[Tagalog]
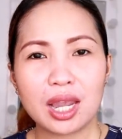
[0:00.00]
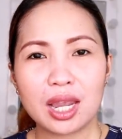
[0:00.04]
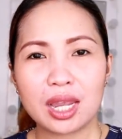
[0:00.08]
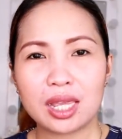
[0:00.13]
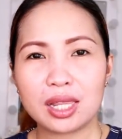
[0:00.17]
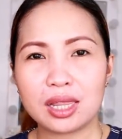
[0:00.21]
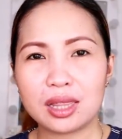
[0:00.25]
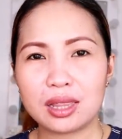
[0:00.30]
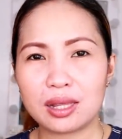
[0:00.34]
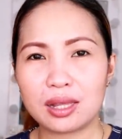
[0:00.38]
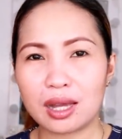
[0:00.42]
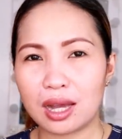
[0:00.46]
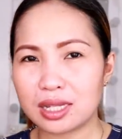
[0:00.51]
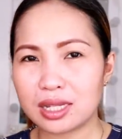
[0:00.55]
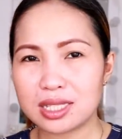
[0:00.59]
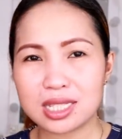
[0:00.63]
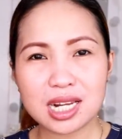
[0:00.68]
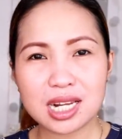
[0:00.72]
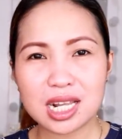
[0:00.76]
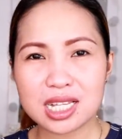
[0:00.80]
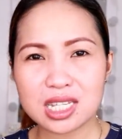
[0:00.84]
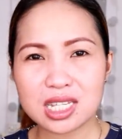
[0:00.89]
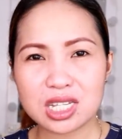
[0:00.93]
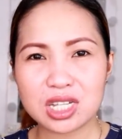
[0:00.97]
hin, uh,
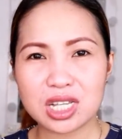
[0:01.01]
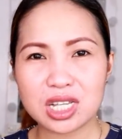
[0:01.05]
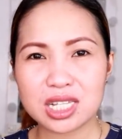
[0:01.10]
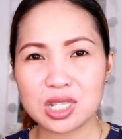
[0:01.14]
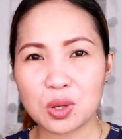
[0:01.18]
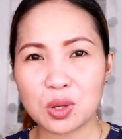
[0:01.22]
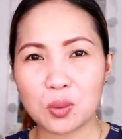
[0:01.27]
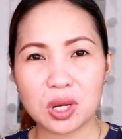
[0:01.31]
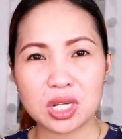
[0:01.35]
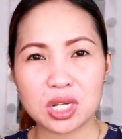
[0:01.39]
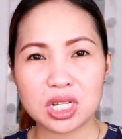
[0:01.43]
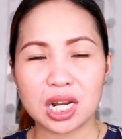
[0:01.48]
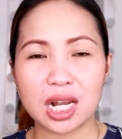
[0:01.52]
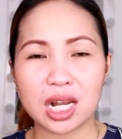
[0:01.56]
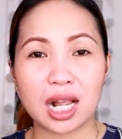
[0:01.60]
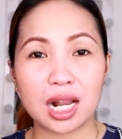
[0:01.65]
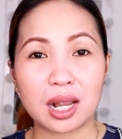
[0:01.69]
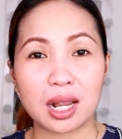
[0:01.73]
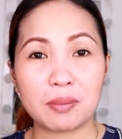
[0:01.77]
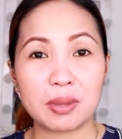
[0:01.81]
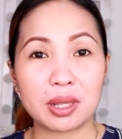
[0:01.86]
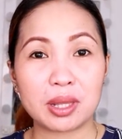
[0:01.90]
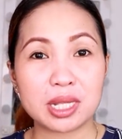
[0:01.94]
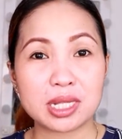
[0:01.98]
sinasuggest na wag siyang
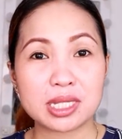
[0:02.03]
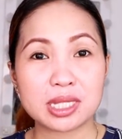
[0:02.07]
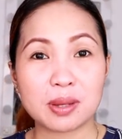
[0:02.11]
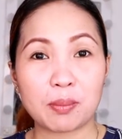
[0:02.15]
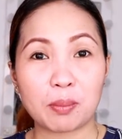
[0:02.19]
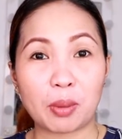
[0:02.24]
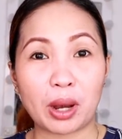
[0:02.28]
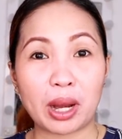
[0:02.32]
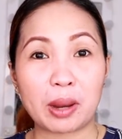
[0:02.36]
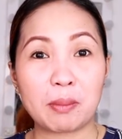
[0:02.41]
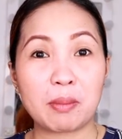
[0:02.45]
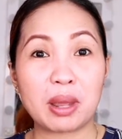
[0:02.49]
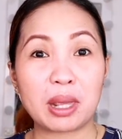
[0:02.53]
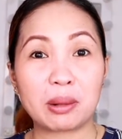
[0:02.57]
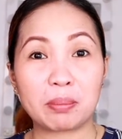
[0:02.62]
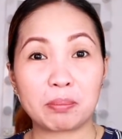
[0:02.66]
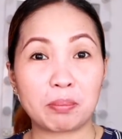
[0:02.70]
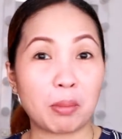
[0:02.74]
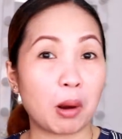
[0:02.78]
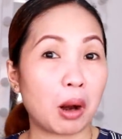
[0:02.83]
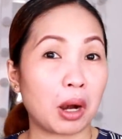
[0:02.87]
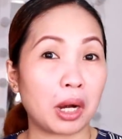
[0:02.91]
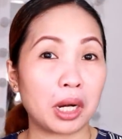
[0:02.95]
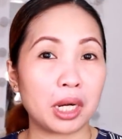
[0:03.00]
gagamitin sa private
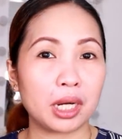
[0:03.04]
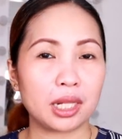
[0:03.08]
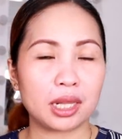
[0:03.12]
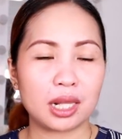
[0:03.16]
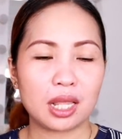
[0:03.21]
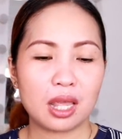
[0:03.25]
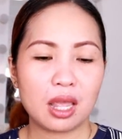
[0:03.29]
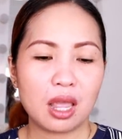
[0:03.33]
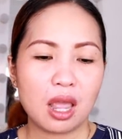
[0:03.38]
part.